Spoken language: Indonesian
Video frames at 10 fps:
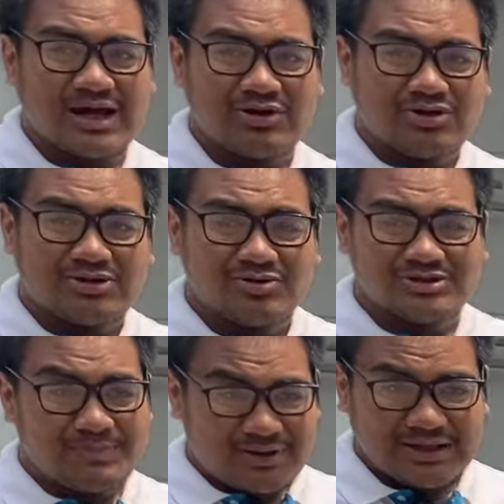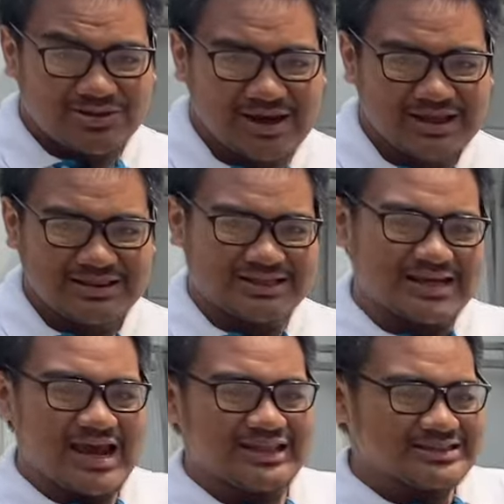sekarang Hyundai tuh seperti itu ya,
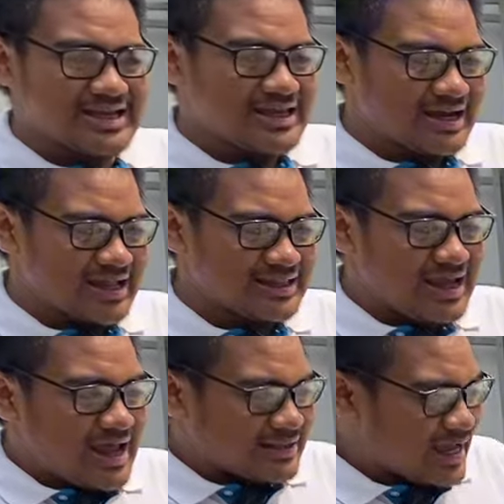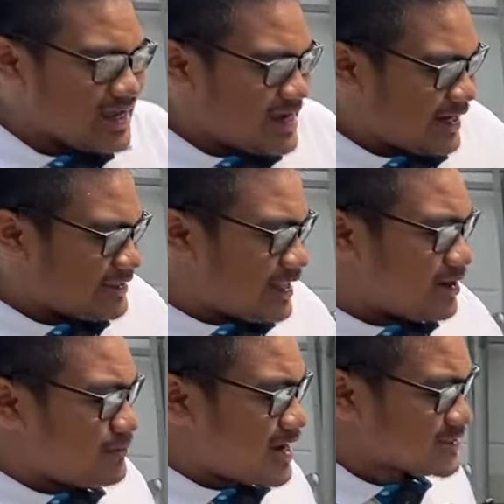gaya desainnya ya kan. Nah, kita
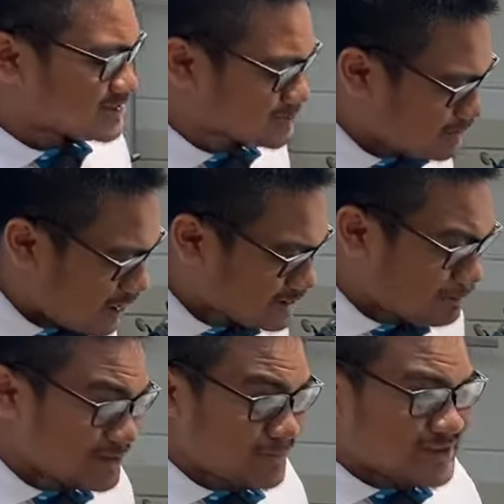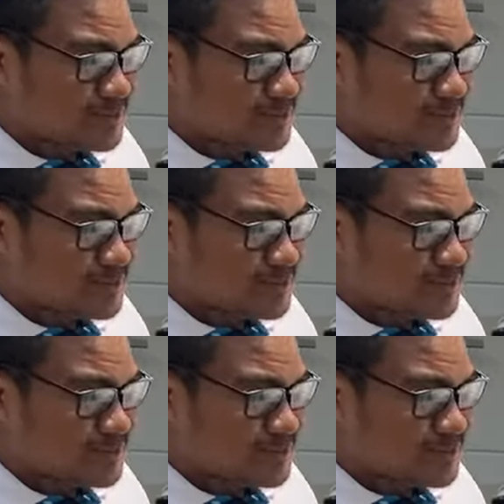ke bahas uh, tampilan-tampilan